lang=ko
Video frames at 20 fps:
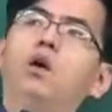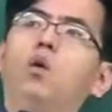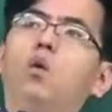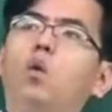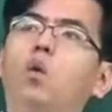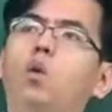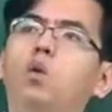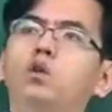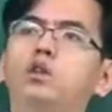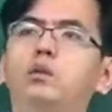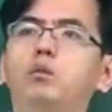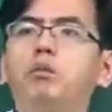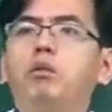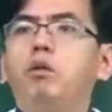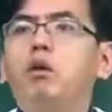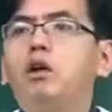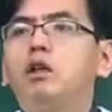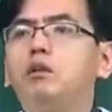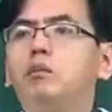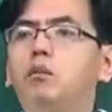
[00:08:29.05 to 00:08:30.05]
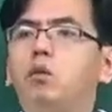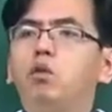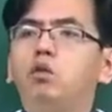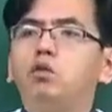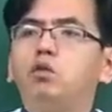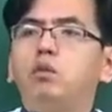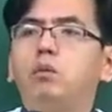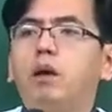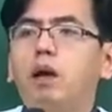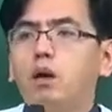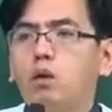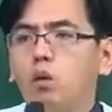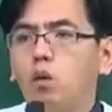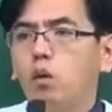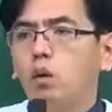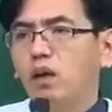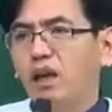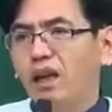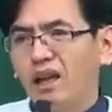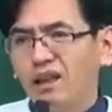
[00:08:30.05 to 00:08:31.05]
50%까지 보조
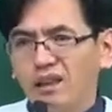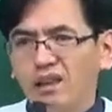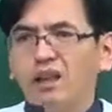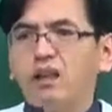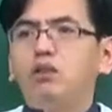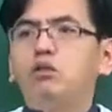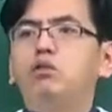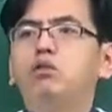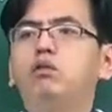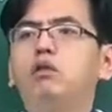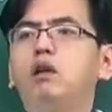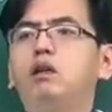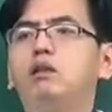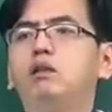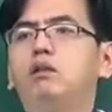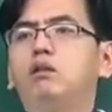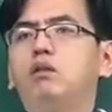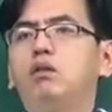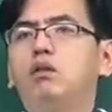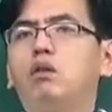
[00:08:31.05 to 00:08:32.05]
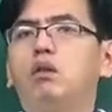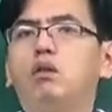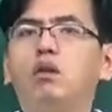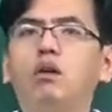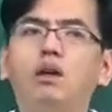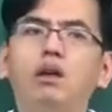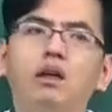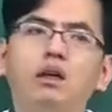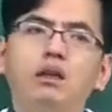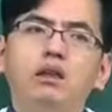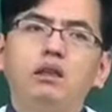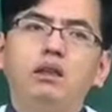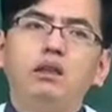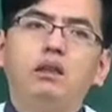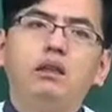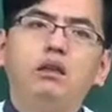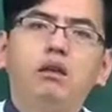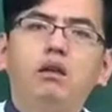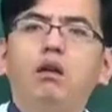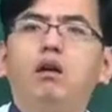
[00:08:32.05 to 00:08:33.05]
받고 게다가 추가적으로
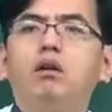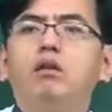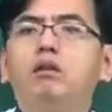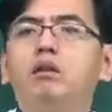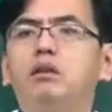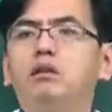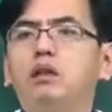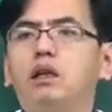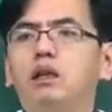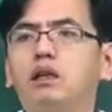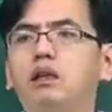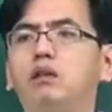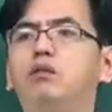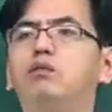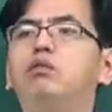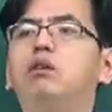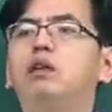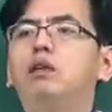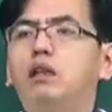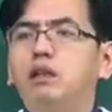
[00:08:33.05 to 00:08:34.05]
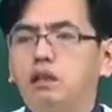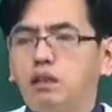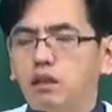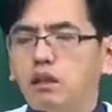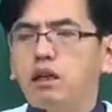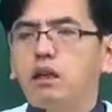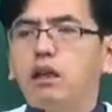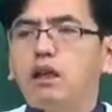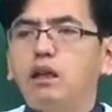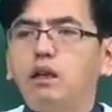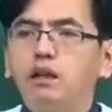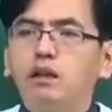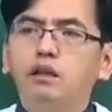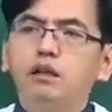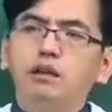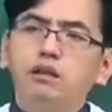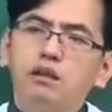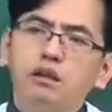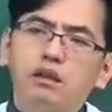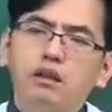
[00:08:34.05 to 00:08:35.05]
이익을 얻는 받는 자 그게 누가 됐든 간에
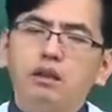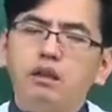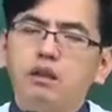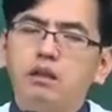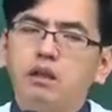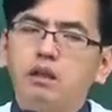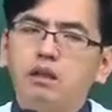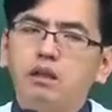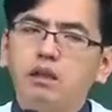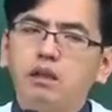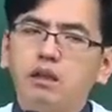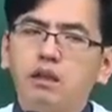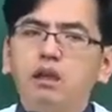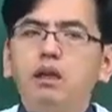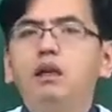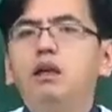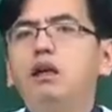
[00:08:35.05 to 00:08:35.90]
이런 저런 애들한테